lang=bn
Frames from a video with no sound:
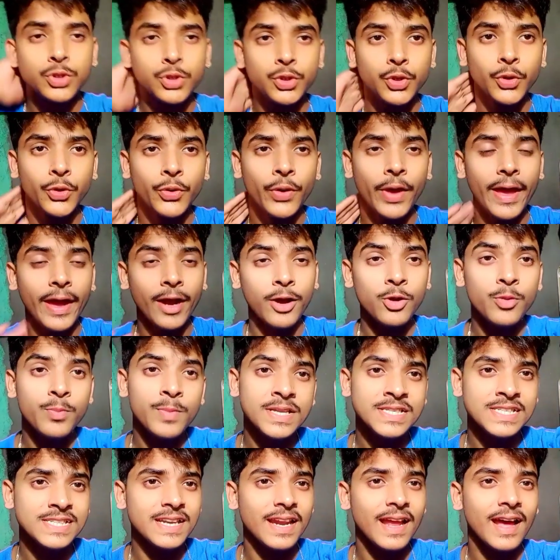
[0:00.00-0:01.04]
তো এখন
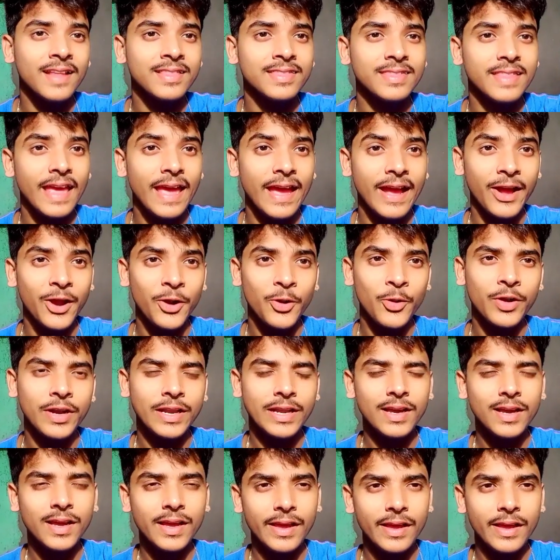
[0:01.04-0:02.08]
বাজে রাত এগারোটা